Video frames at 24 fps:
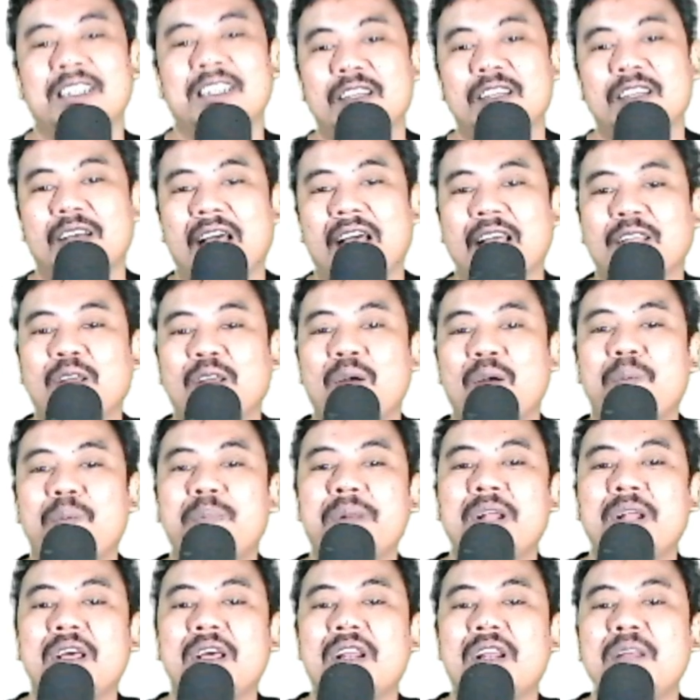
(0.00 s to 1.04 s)
atau
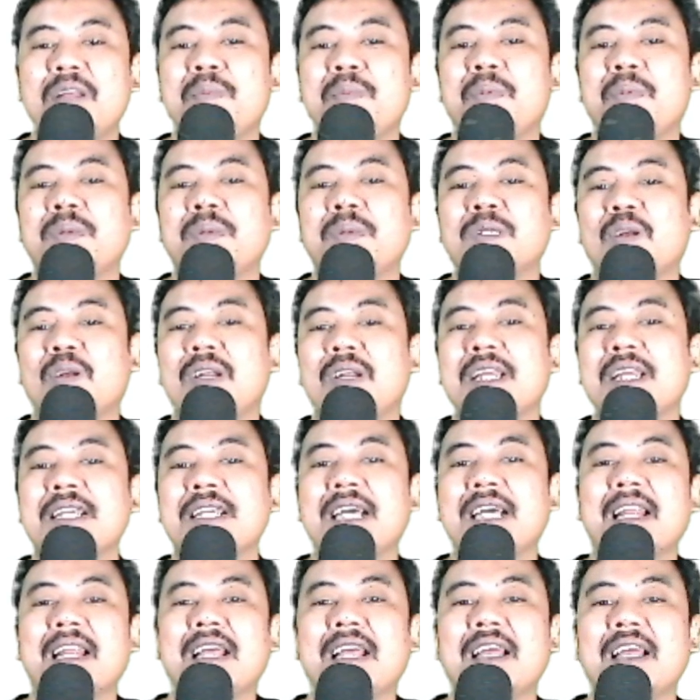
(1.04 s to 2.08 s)
penarik membentuk
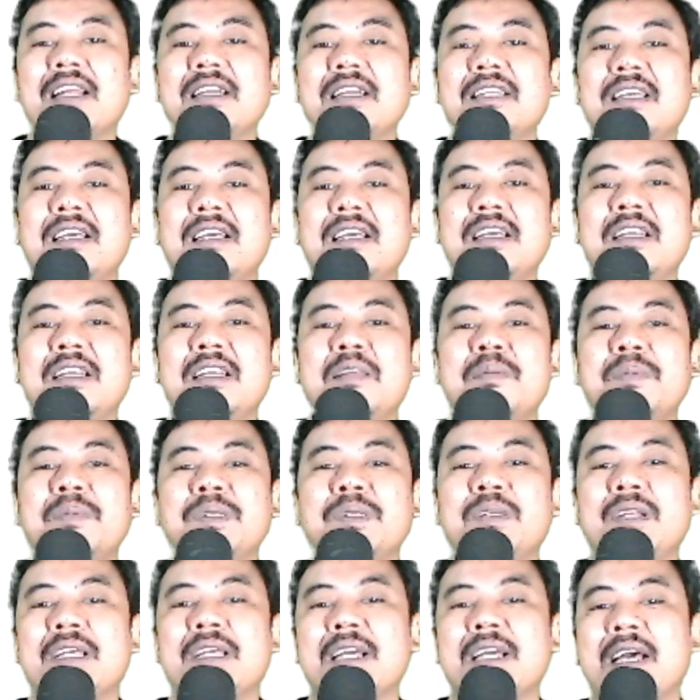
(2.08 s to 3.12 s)
lingkaran ya ini membentuk
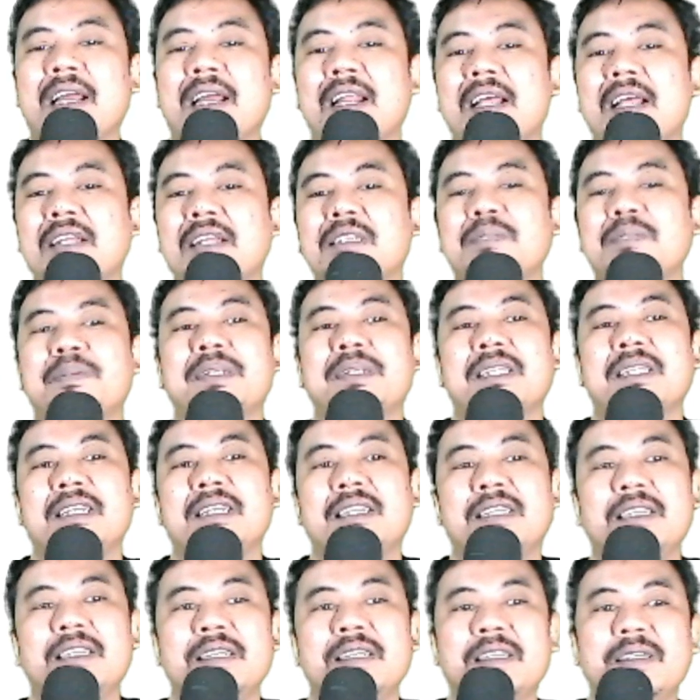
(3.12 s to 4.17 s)
lingkaran seperti
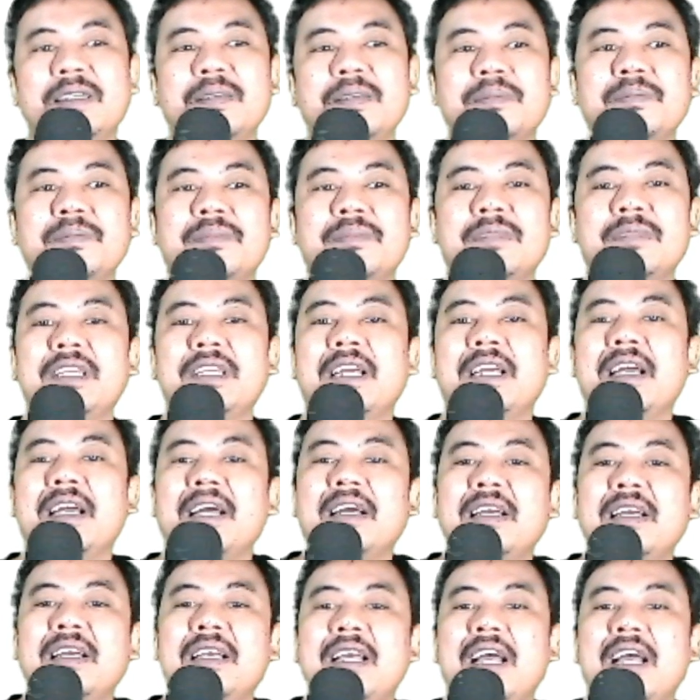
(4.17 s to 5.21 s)
ini ya
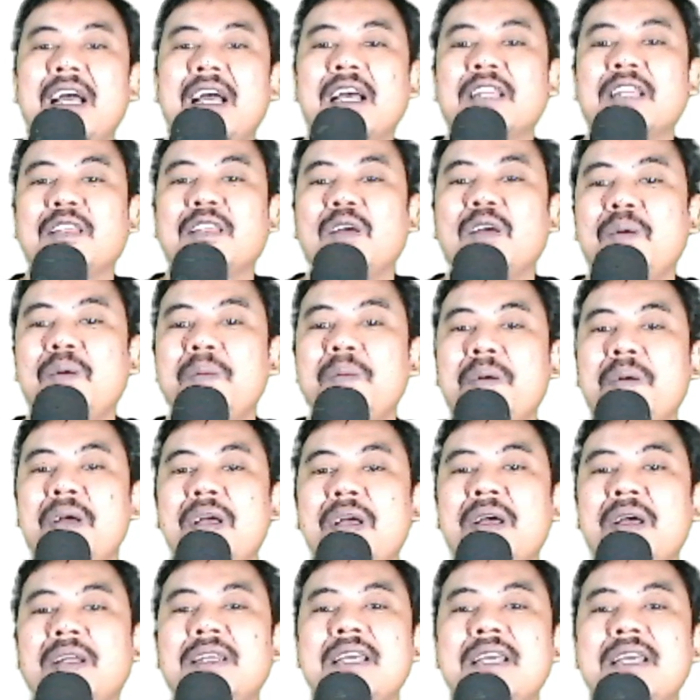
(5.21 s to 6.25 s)
atau
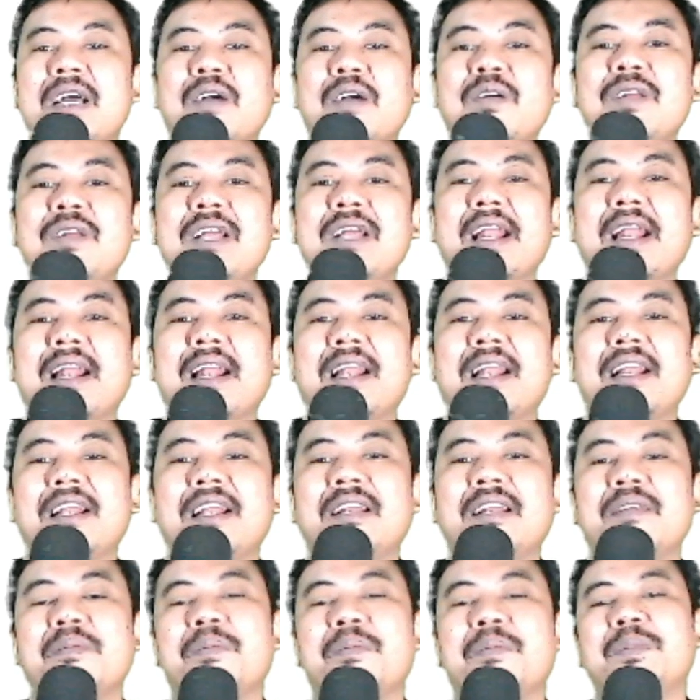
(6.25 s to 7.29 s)
diagonal,
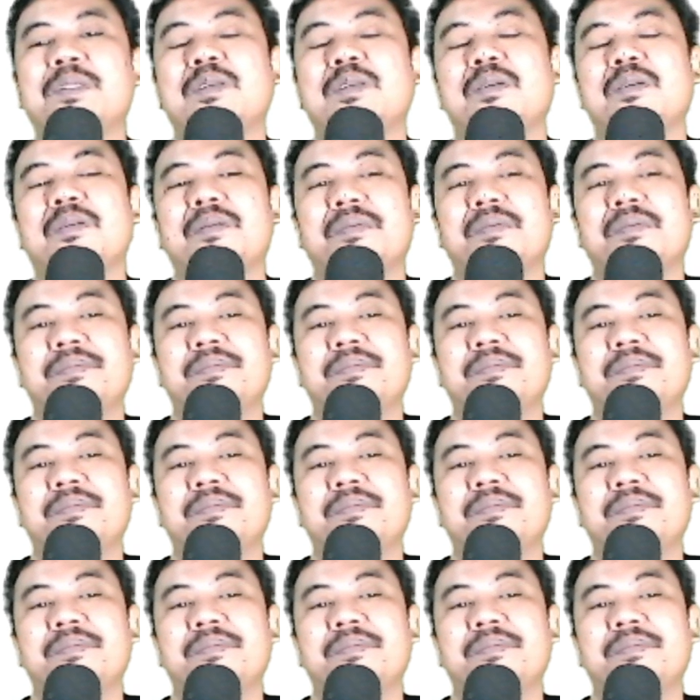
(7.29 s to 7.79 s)
membentuk